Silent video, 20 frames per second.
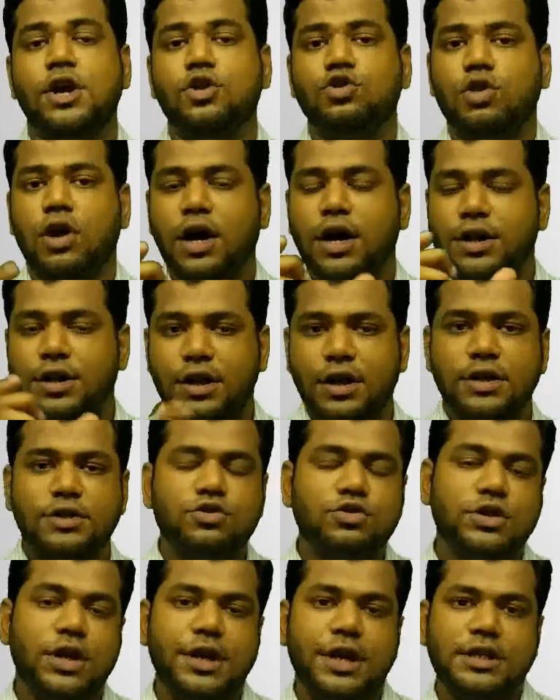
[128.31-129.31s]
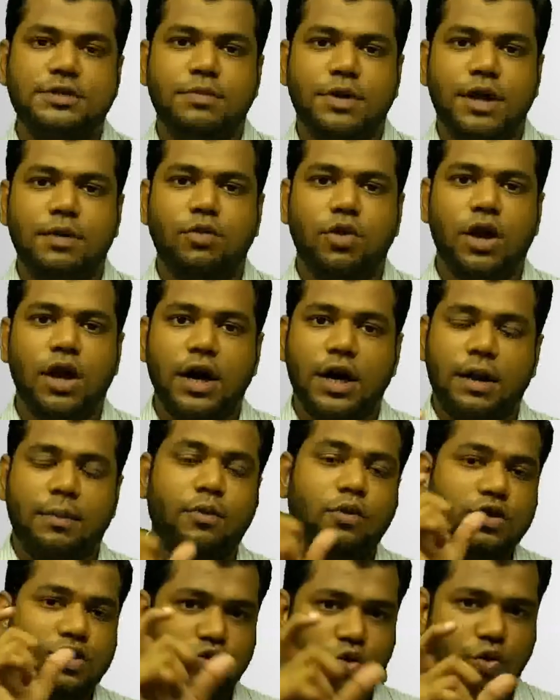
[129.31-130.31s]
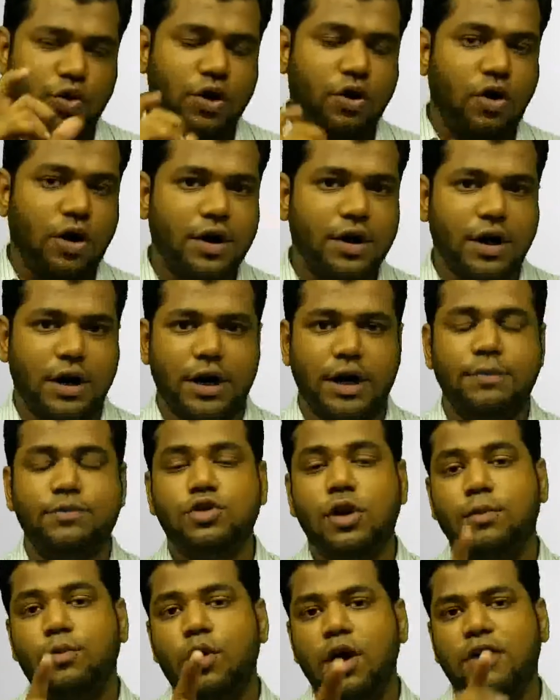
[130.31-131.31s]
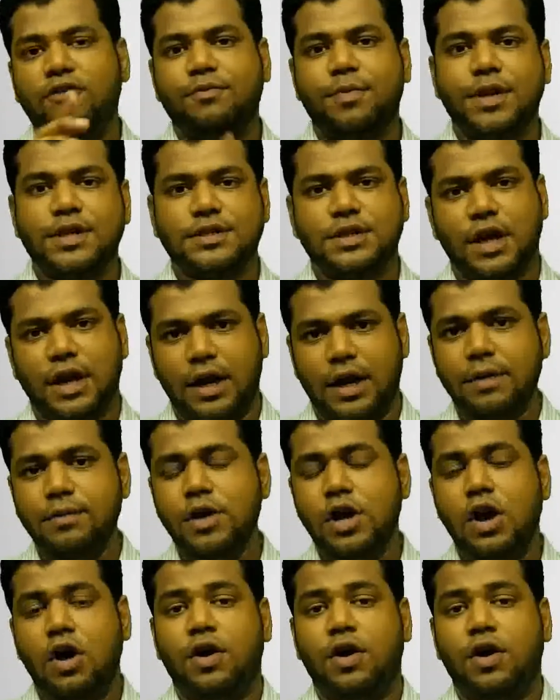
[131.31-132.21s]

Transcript: तो अगर ये जो सेंटेंस मैंने बोला अगर आपको इसको रिकॉर्ड करना है तो आपको एफ प्रेस करना है